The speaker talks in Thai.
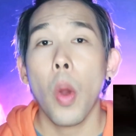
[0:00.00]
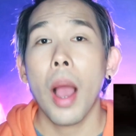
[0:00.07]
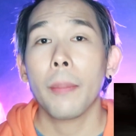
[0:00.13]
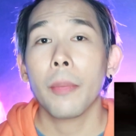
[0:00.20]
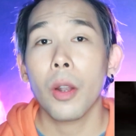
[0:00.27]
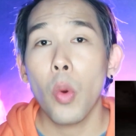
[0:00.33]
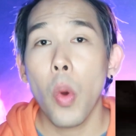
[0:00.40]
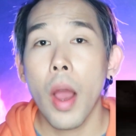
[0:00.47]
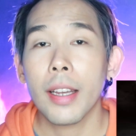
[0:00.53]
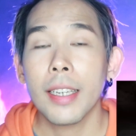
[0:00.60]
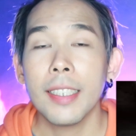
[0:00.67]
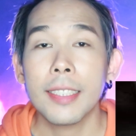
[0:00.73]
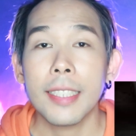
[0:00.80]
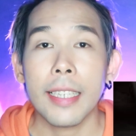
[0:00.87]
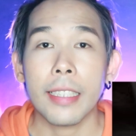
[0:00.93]
ความกลัว
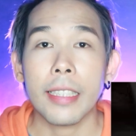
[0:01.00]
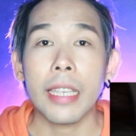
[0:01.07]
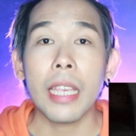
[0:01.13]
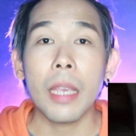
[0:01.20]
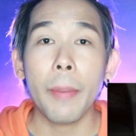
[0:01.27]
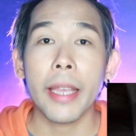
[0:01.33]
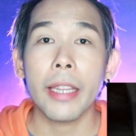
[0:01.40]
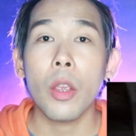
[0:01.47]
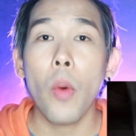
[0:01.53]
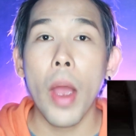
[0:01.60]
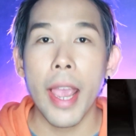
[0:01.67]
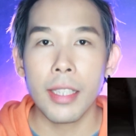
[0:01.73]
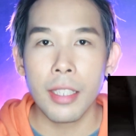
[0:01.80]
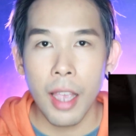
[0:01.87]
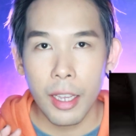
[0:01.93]
คือสิ่งที่เพนนีไว
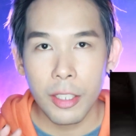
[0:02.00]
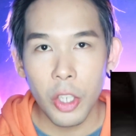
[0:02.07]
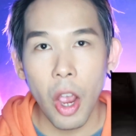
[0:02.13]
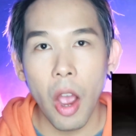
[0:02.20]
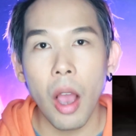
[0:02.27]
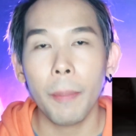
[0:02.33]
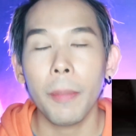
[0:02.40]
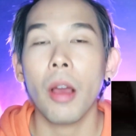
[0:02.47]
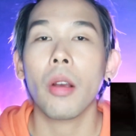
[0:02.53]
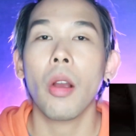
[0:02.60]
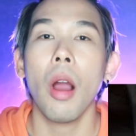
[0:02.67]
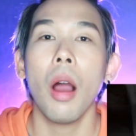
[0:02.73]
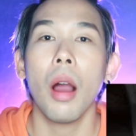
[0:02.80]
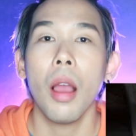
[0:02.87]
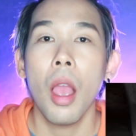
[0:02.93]
ส์ชอบแล้ว
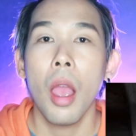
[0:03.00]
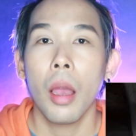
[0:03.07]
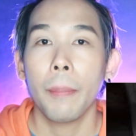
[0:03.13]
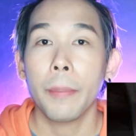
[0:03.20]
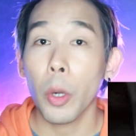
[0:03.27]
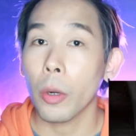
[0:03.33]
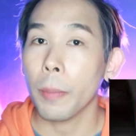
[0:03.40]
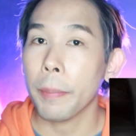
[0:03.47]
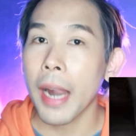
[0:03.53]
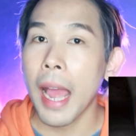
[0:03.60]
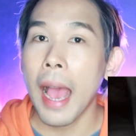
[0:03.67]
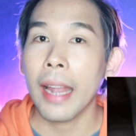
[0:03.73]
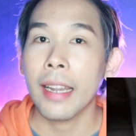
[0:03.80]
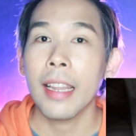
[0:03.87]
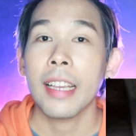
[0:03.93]
ก็โปรดป
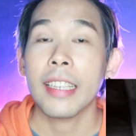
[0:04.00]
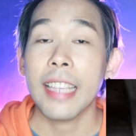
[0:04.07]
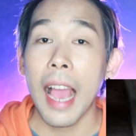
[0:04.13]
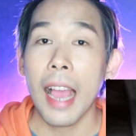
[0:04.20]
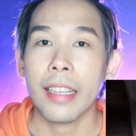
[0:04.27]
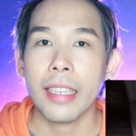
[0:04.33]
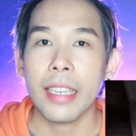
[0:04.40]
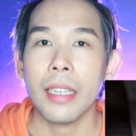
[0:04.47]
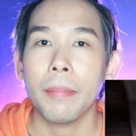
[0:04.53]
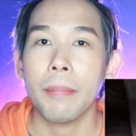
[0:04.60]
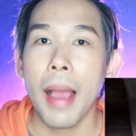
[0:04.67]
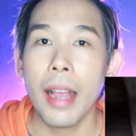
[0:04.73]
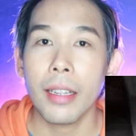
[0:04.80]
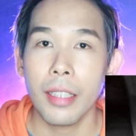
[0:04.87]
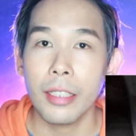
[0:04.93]
รานอยากกิน
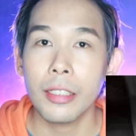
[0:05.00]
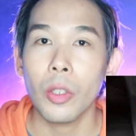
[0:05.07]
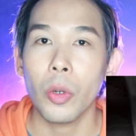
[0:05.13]
มากที่